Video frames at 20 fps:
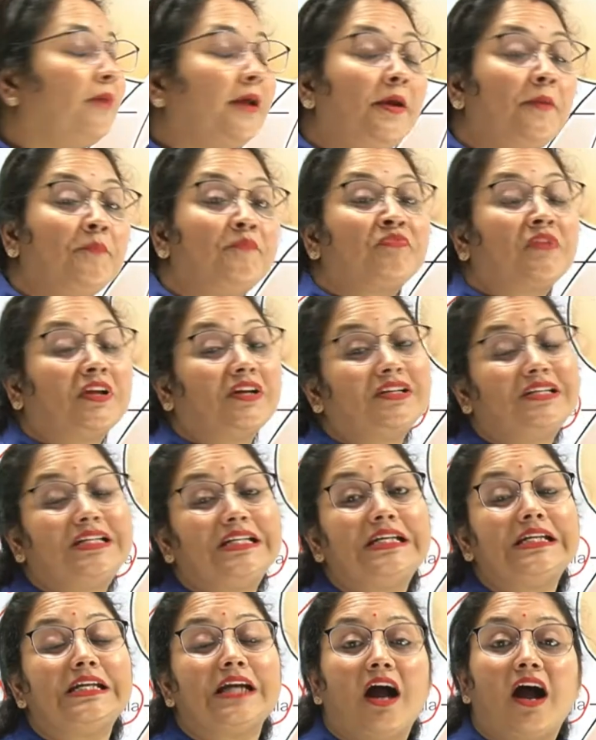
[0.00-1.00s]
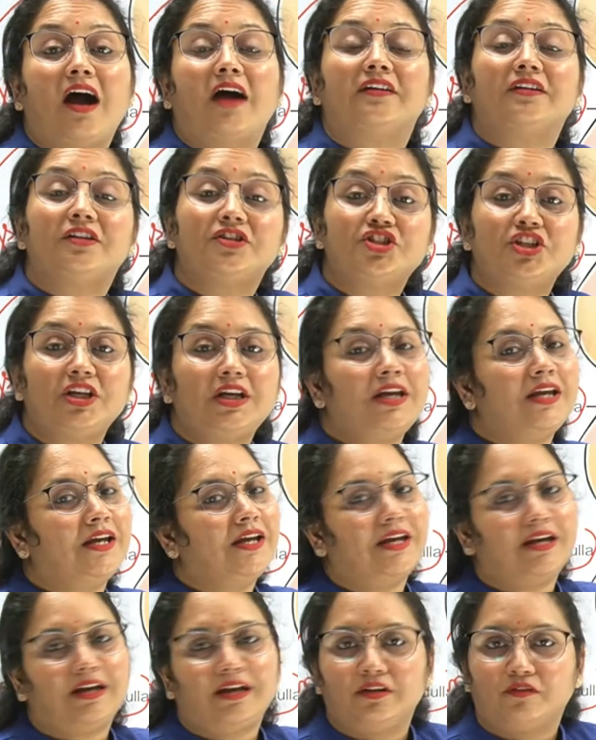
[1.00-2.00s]
में डी आर जी
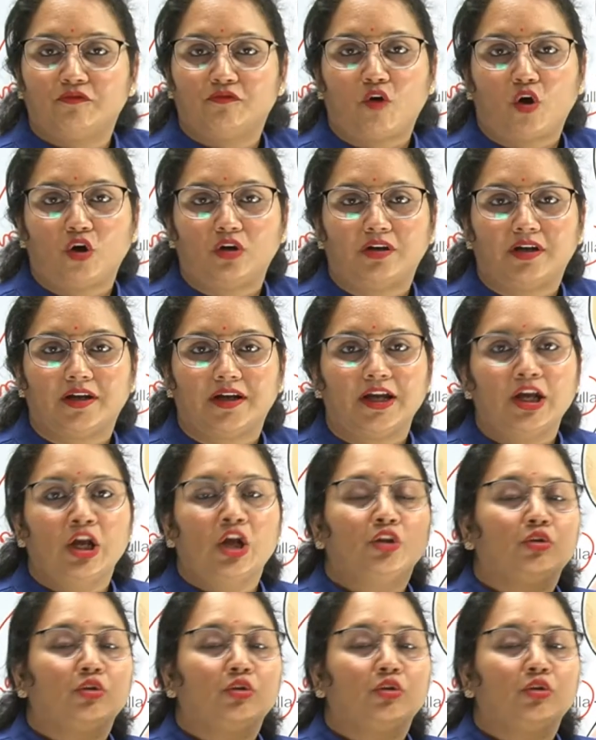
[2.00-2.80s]
इन्वॉल्व है